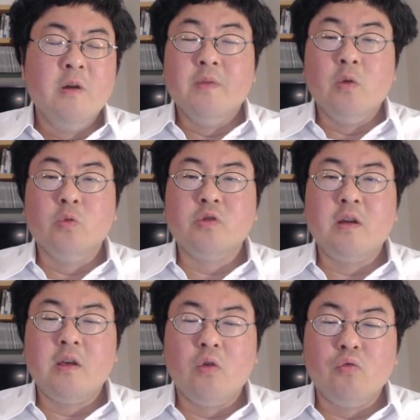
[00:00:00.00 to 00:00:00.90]
네, 요
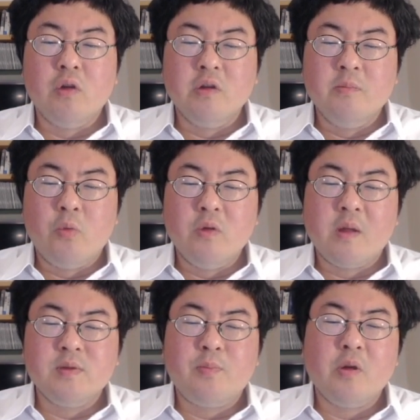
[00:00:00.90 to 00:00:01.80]
전략의 경우에는 복리
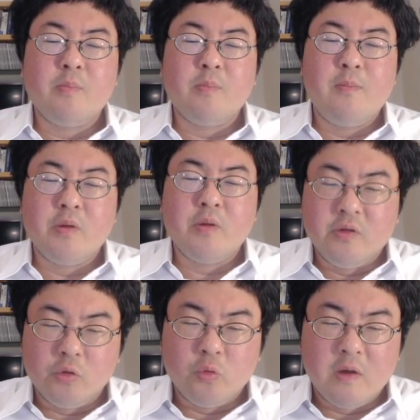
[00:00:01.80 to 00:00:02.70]
38%
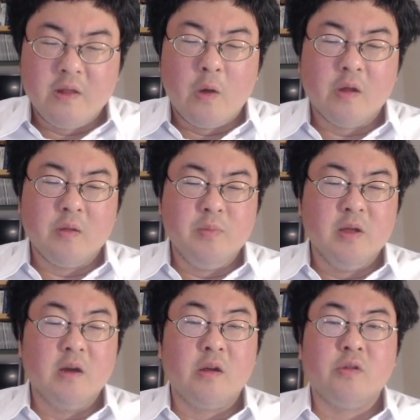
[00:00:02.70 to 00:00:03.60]
정도가
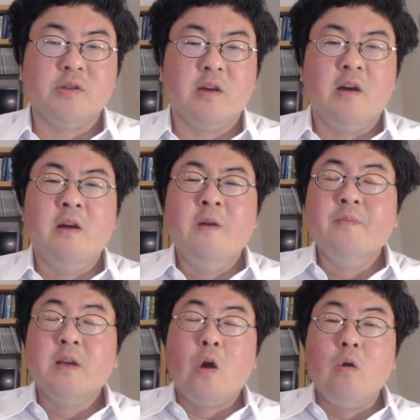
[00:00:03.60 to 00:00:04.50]
나왔습니다. 그래서 제가
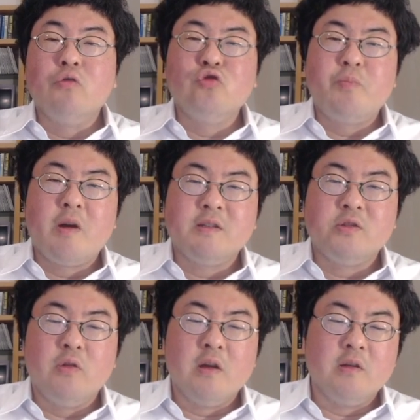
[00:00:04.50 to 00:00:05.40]
강원국 슈퍼 가치
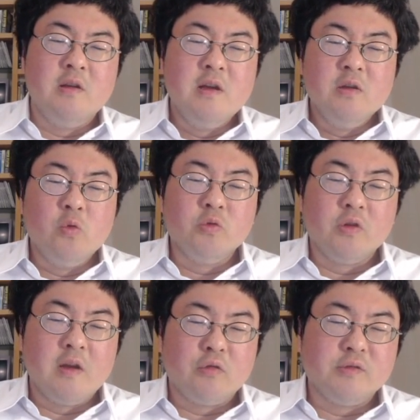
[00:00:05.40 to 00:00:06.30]
전략을 요
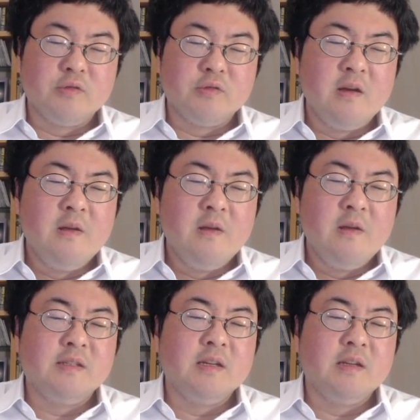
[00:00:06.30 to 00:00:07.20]
전략으로 제가
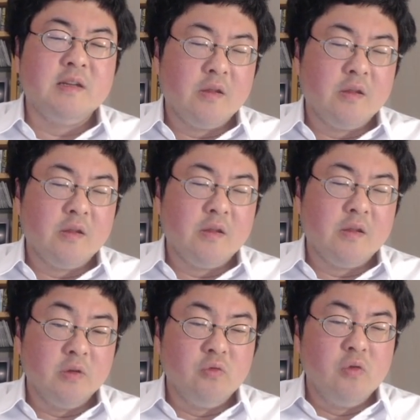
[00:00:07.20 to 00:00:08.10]
대체를 했었죠.
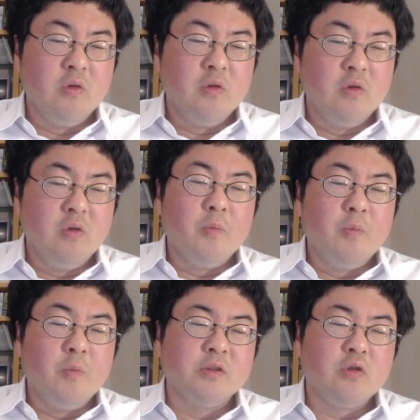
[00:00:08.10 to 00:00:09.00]
그리고 뭐
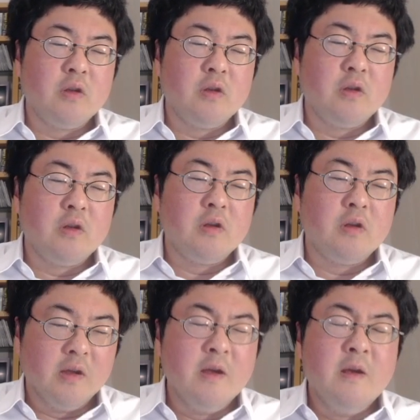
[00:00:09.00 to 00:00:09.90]
비슷한 전략들이
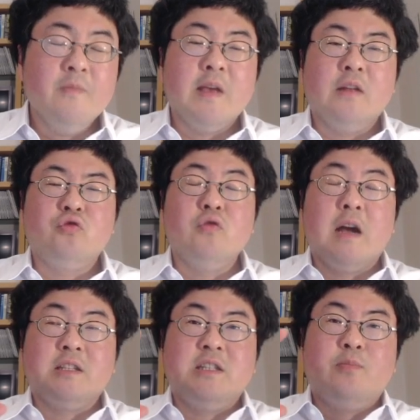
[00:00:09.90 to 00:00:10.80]
있는데 대충
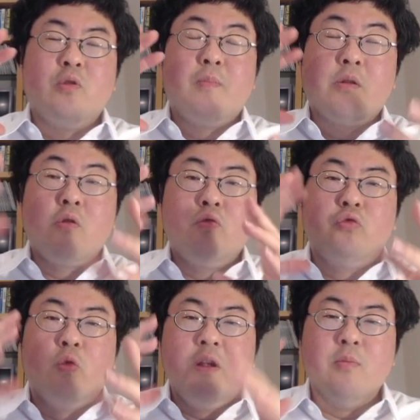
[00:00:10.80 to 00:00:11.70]
가치지표를 막 섞고
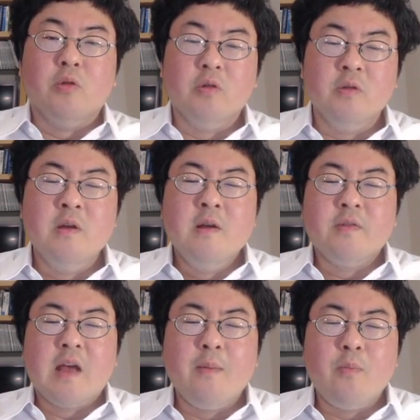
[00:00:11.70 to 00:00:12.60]
돌리면은
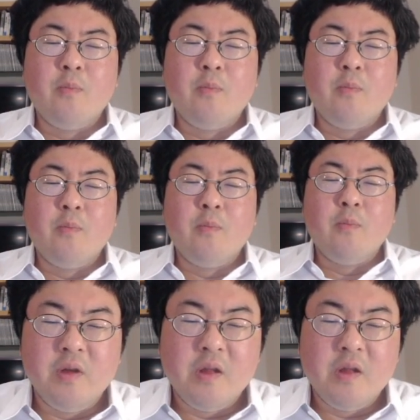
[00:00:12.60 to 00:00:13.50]
다 복리
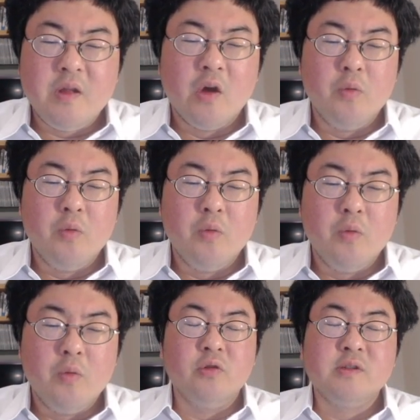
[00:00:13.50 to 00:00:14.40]
30% 이상 나옵니다.
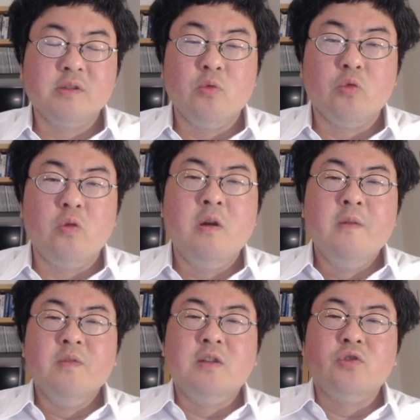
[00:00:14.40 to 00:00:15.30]
이거는 참고로
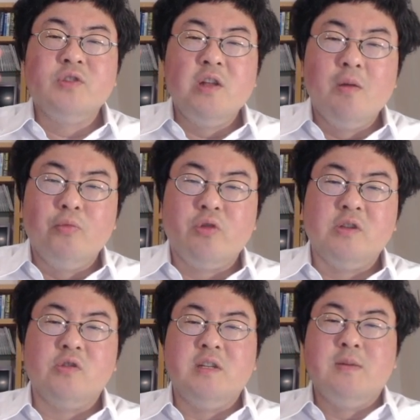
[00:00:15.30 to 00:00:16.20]
2007년부터
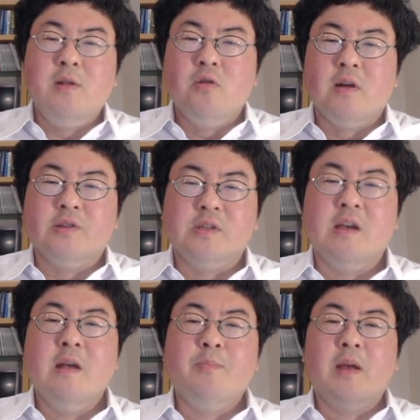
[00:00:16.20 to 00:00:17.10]
2021년까지
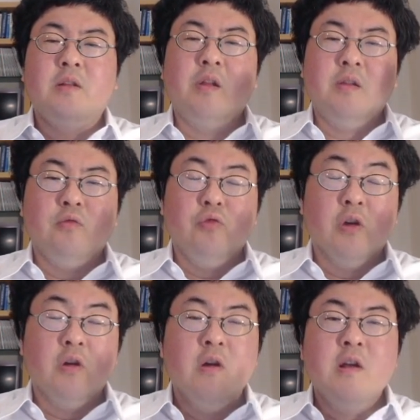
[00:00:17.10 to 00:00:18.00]
백테스트이고요.